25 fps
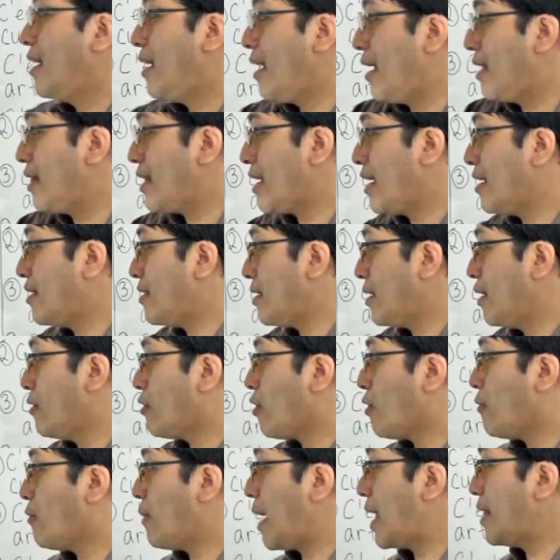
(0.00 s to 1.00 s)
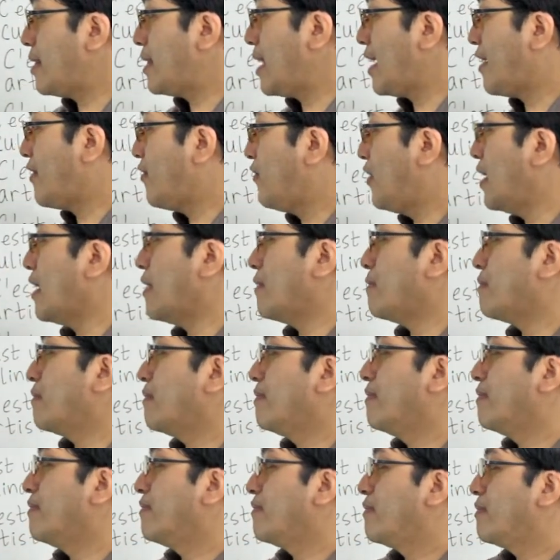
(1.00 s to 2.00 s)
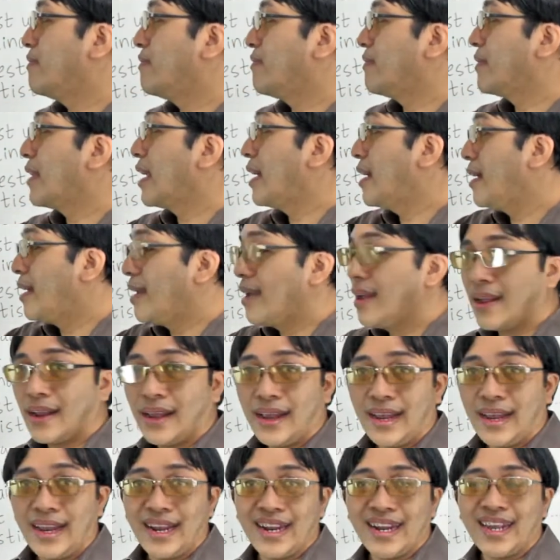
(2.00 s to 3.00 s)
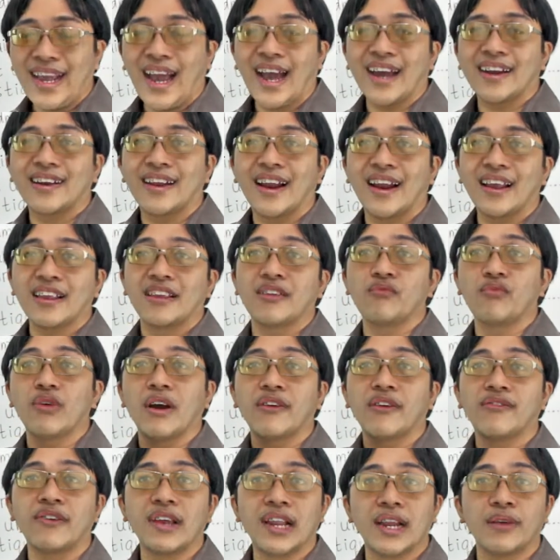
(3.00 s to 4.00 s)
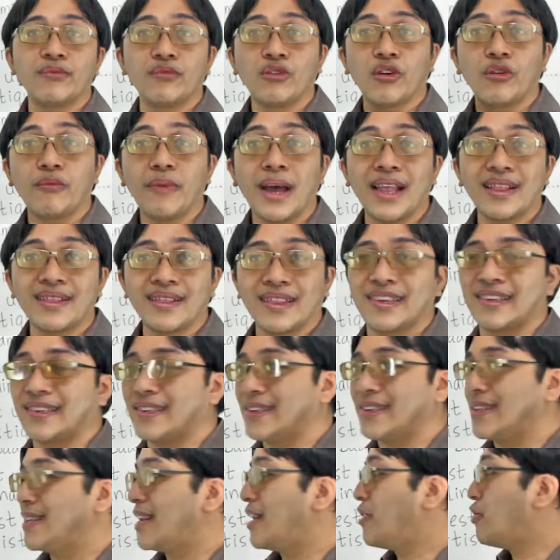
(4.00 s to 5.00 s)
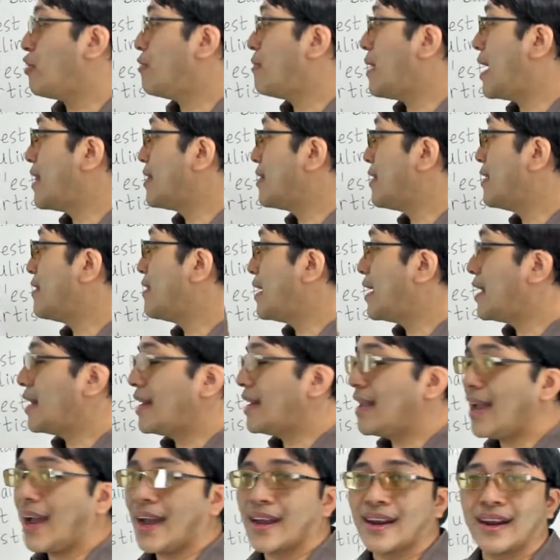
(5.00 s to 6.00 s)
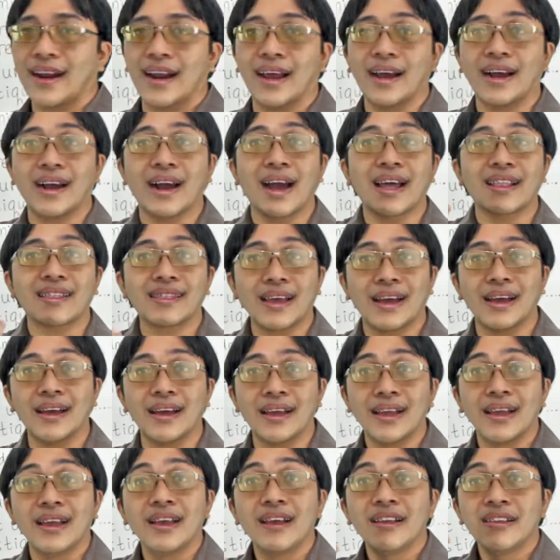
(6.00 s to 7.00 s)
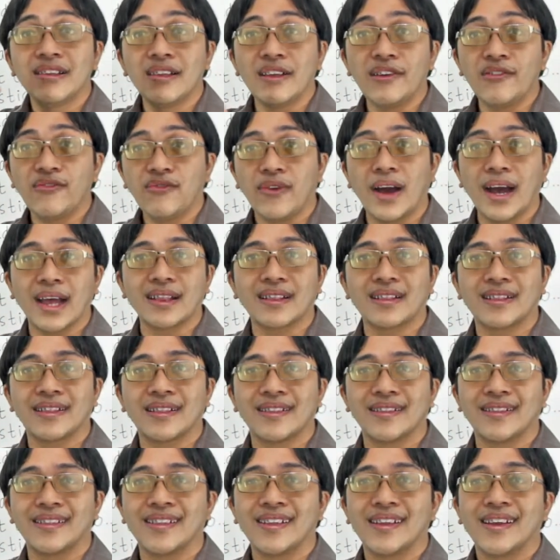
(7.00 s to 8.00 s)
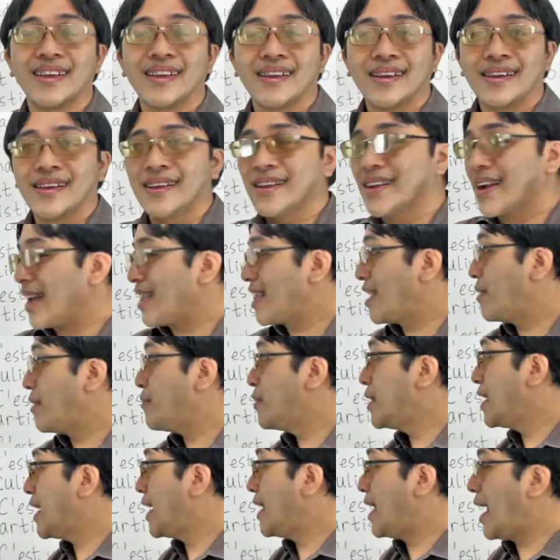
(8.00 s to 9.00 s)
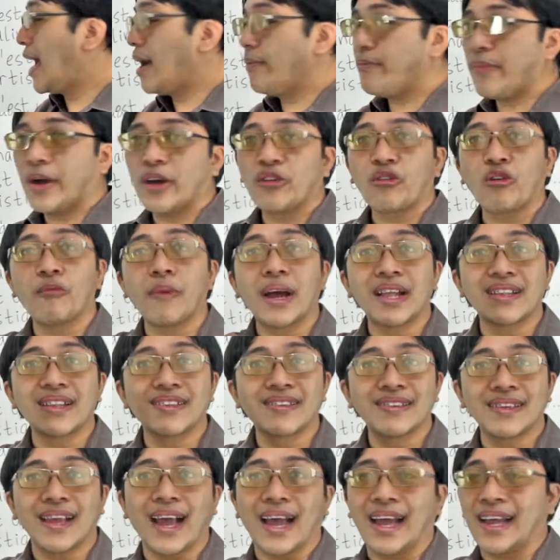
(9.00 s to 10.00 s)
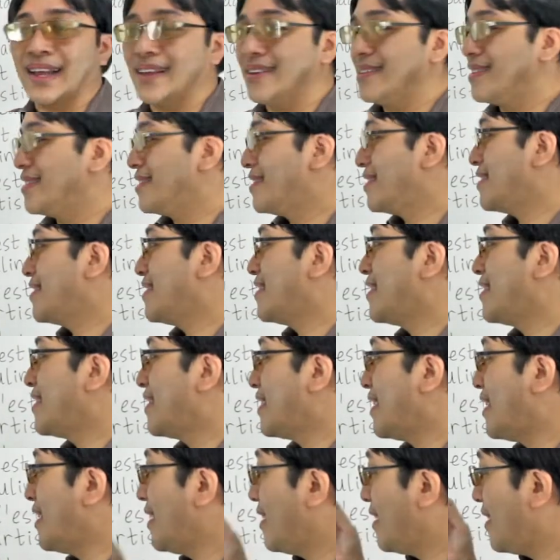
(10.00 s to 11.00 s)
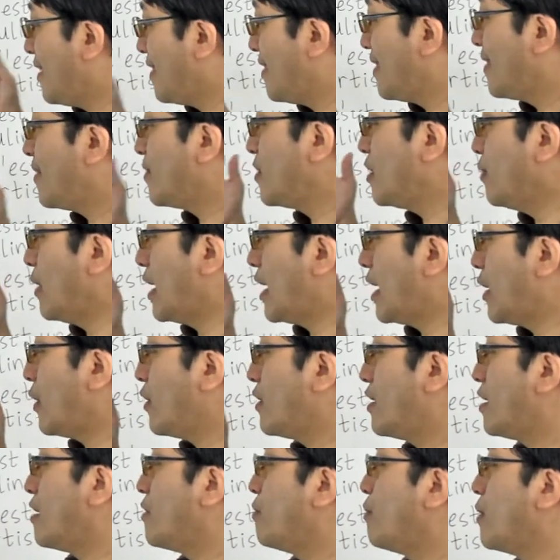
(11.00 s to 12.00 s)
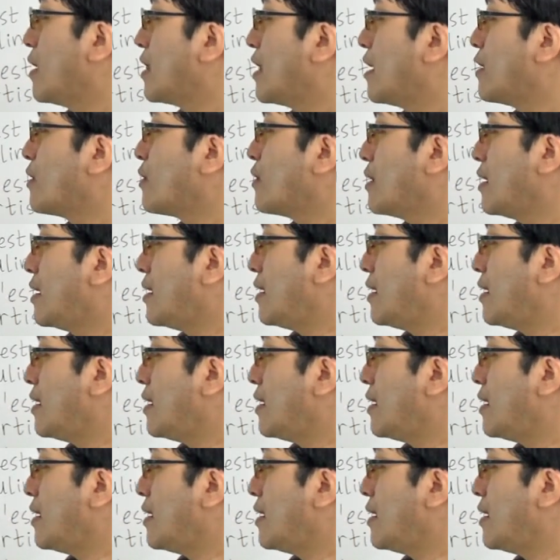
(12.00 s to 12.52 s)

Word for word: It is a romantic film. Ini adalah sebuah film romantis. Nah, romantis ini adalah kata sifat. Kata bendanya apa? Romansa. Ya. Di bahasa Indonesia seperti itu.